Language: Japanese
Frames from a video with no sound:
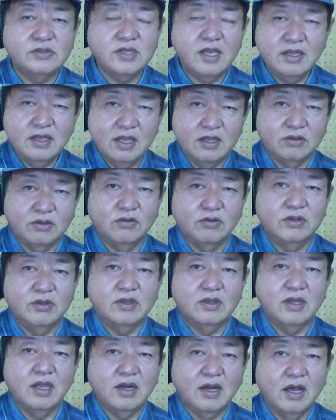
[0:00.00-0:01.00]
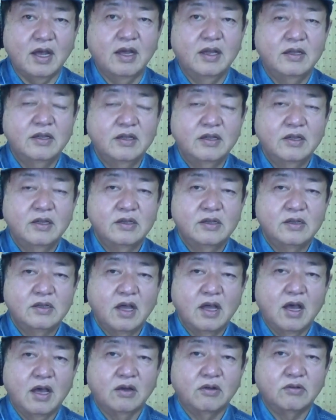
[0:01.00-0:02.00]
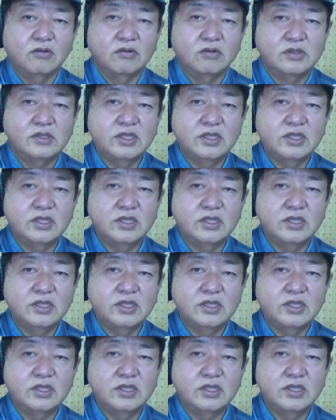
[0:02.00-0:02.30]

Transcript: 円といったら、あの、